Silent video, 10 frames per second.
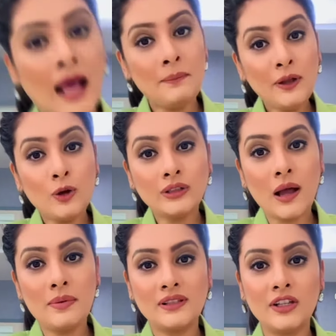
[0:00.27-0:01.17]
आप भी खुद
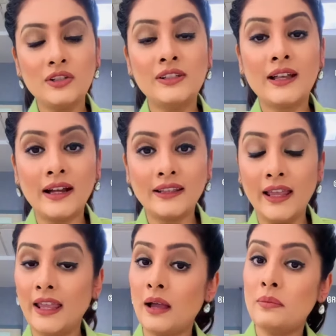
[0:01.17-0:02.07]
का बिजनेस करते
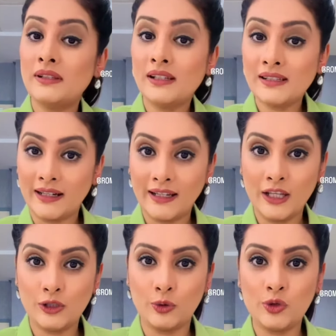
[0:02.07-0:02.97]
हैं या बिजनेस करने
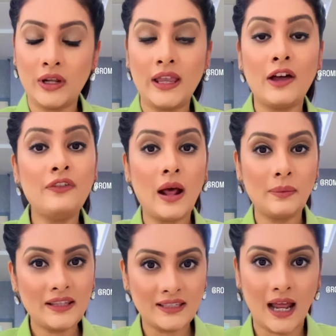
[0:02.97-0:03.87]
की सोच रहे हैं या फिर
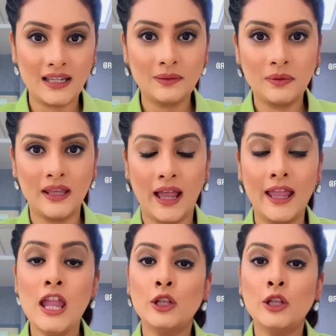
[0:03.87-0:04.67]
आपने स्टार्टअप किया है